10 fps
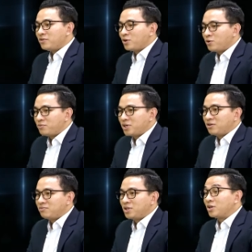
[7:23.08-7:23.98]
vừa rồi
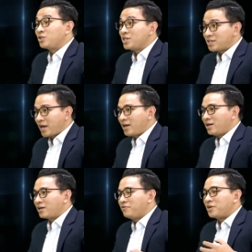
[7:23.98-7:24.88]
mình mình có chia sẻ
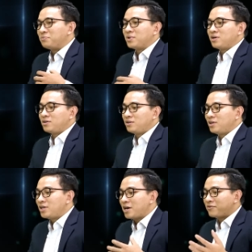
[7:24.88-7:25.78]
là cái việc mà
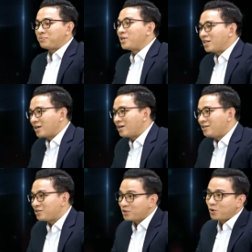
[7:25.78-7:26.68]
những cái giải pháp tình thế
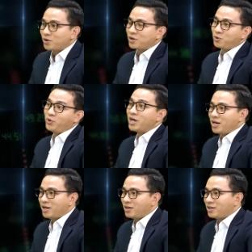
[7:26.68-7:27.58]
như sửa đổi các cái quy định
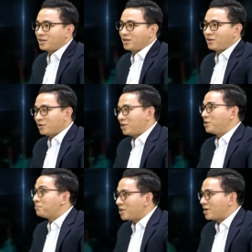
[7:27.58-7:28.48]
này nó có thể
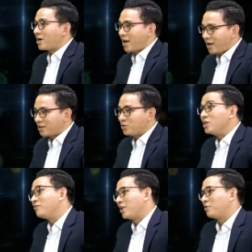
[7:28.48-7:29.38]
giúp mình nâng hạng tuy
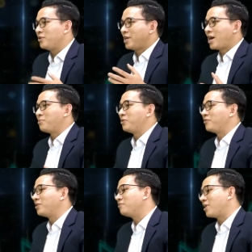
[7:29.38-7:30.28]
nhiên về lâu về dài mình
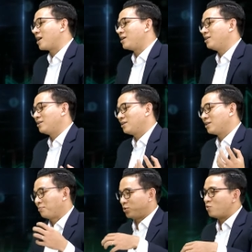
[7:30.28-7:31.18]
vẫn phải
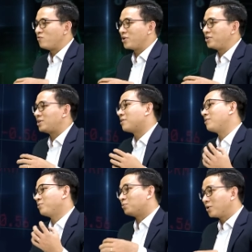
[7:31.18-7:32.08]
tập trung vào những giải
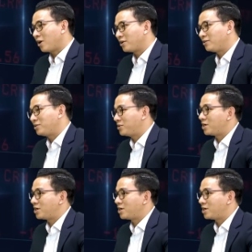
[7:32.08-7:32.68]
pháp cốt lõi như ừ.